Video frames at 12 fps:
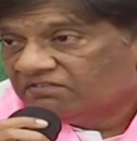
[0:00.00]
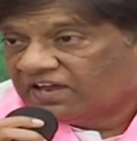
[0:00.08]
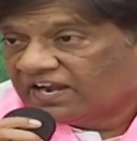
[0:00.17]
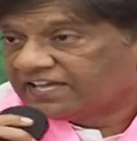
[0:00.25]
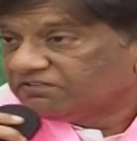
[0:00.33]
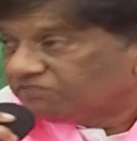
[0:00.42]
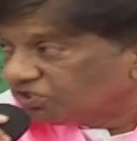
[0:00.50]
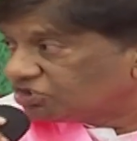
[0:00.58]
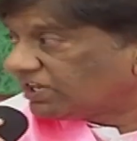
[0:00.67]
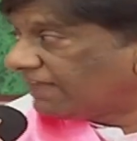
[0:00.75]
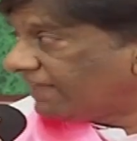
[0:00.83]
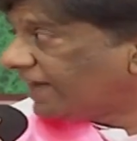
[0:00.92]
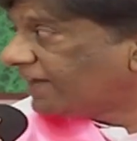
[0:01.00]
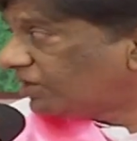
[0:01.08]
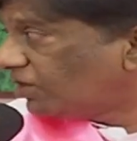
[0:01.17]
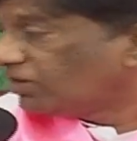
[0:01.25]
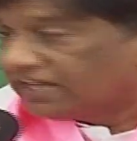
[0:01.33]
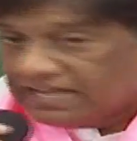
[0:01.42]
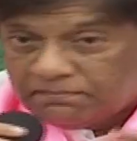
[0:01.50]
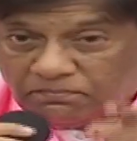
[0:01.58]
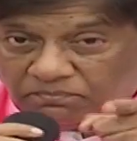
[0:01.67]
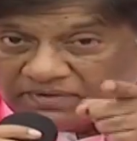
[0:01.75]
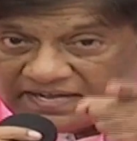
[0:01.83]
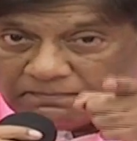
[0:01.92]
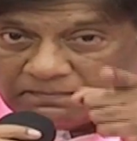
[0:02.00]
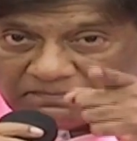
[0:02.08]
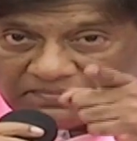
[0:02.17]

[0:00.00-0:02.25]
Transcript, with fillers: వాళ్ళకి ఇవ్వచ్చు కదా అని అంటాడు నీ నీ